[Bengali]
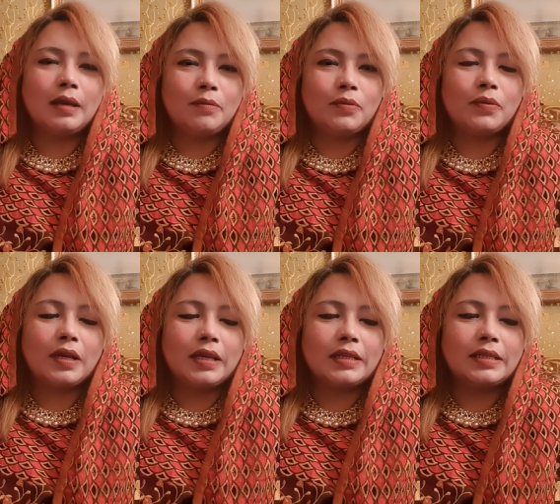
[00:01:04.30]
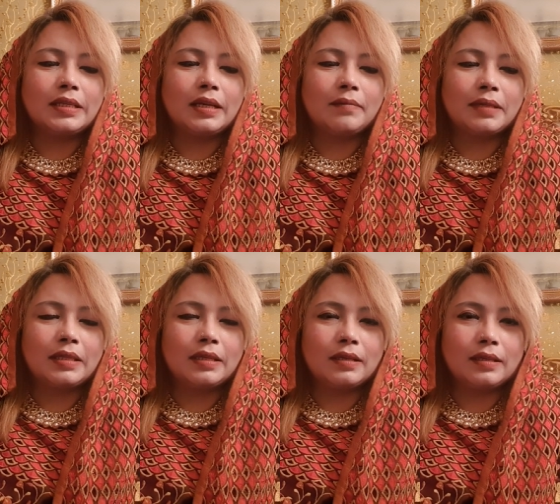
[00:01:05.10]
এবং ওখানে যে
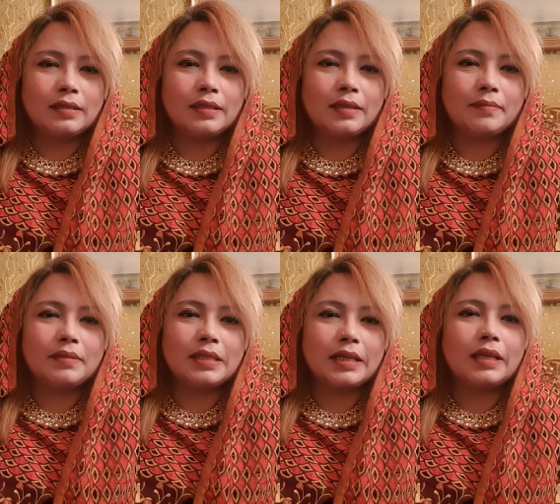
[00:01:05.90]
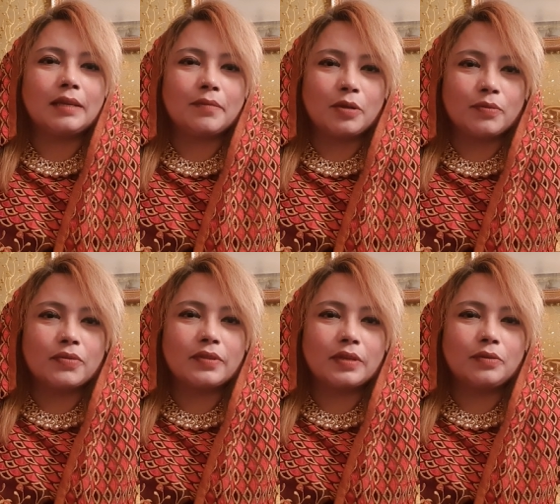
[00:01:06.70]
আমাদের যে যেখানে আমরা
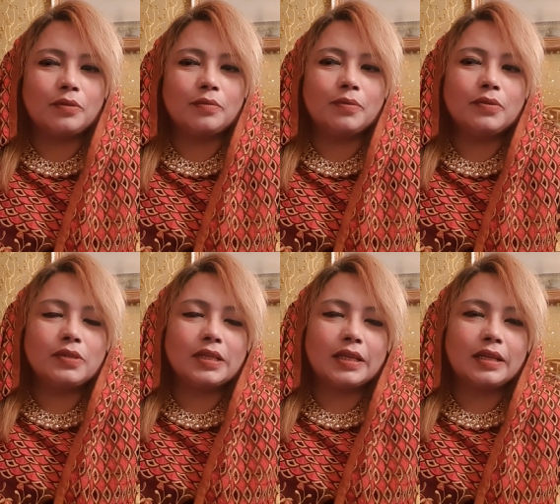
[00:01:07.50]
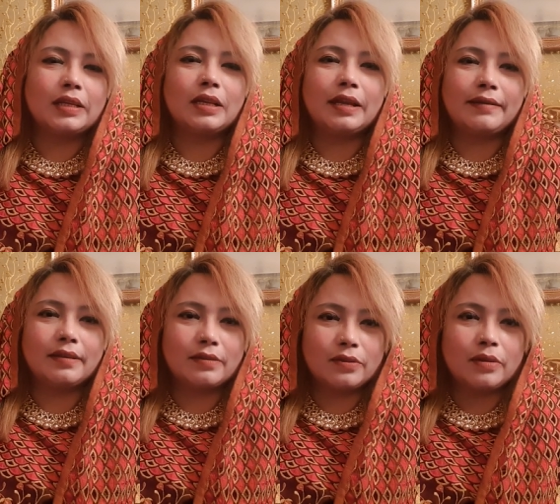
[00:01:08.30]
অবস্থান করব সেখানের
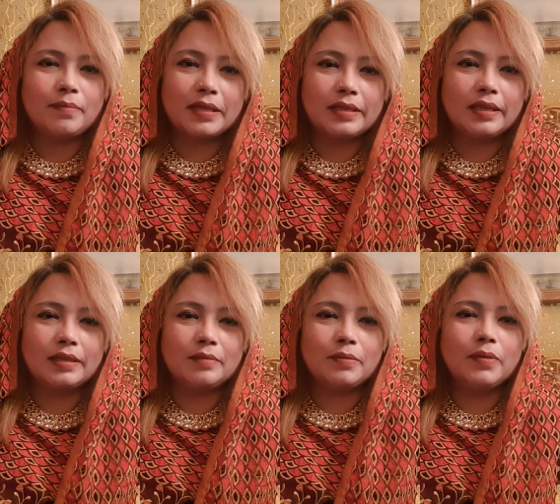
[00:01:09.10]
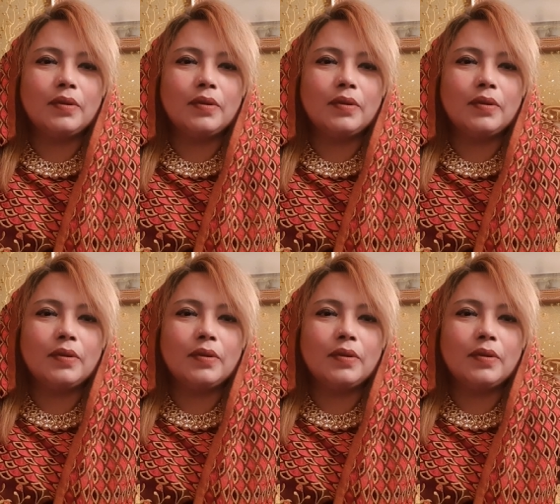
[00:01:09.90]
অ্যাড্রেসটাও আমরা দিয়ে দিব